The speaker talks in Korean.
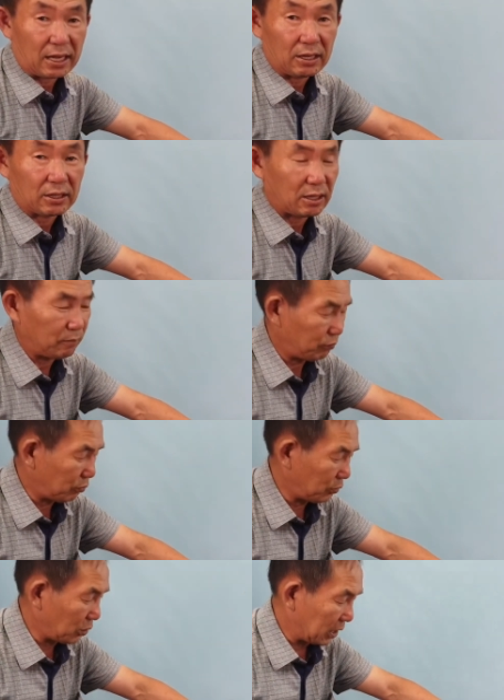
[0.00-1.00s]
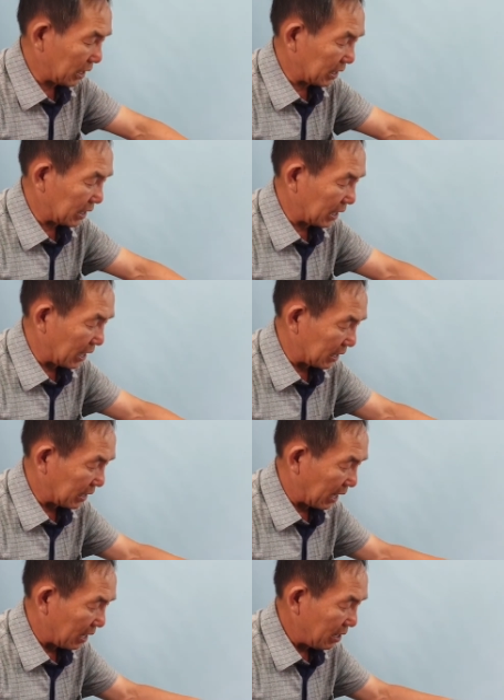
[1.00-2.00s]
어떤 품종이 인기가
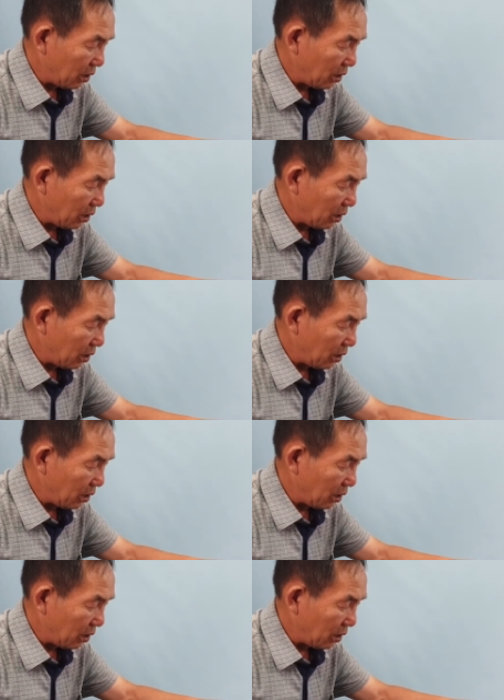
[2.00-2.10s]
있다.